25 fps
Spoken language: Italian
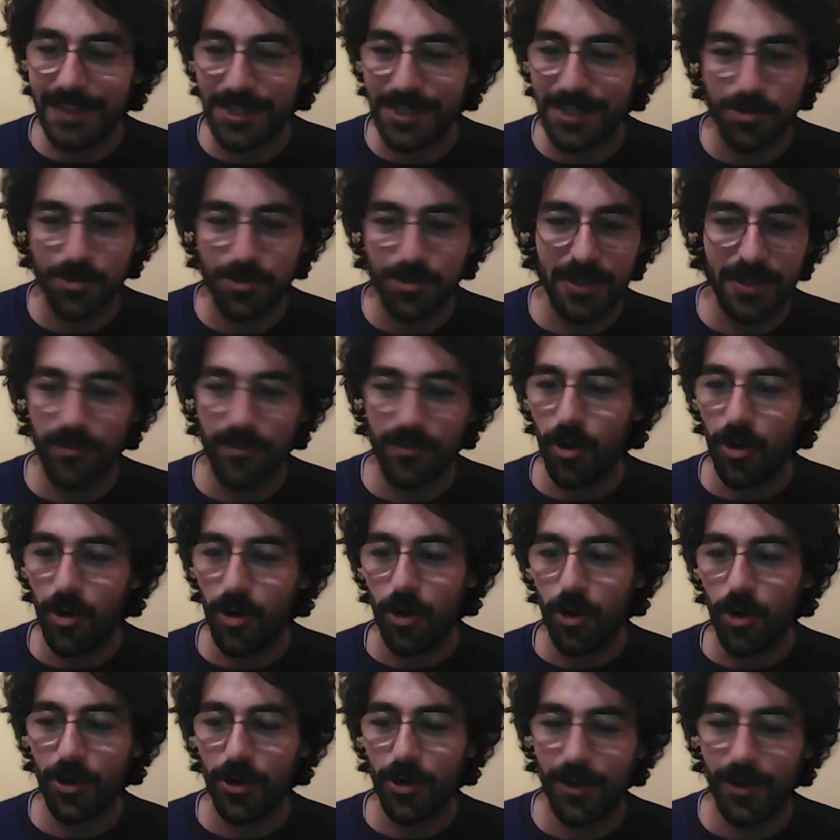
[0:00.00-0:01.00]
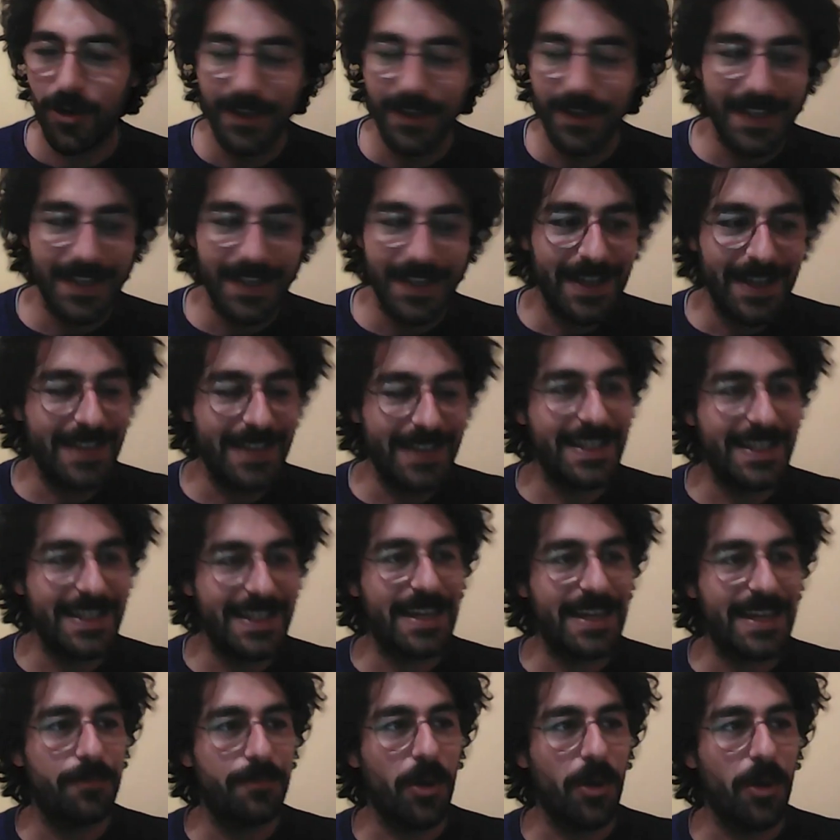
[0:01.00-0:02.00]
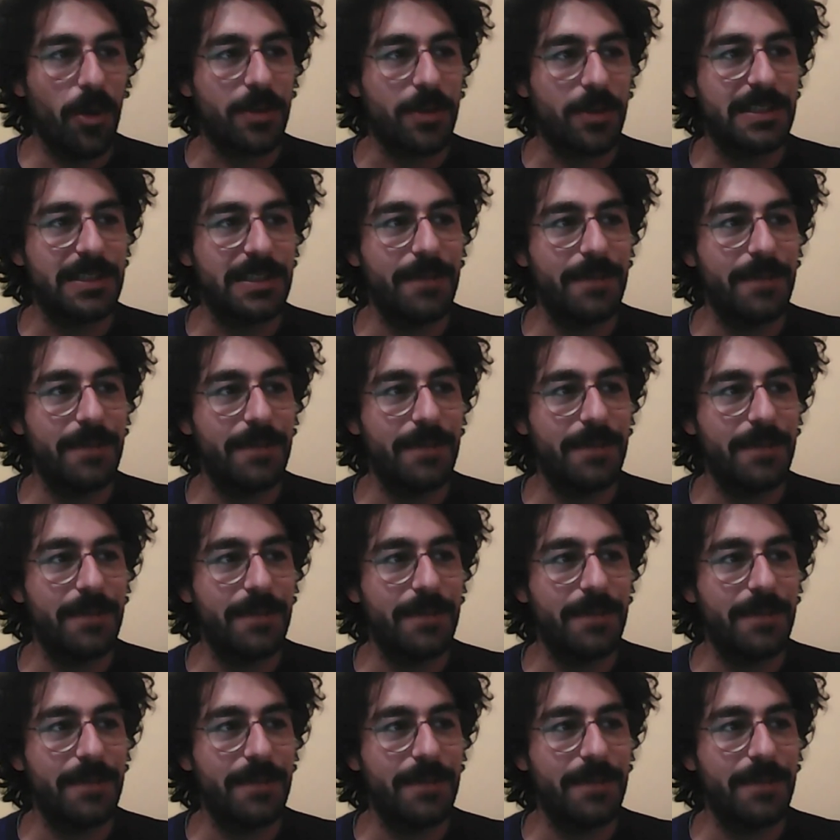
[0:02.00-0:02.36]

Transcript: sul lavoro e nei rapporti.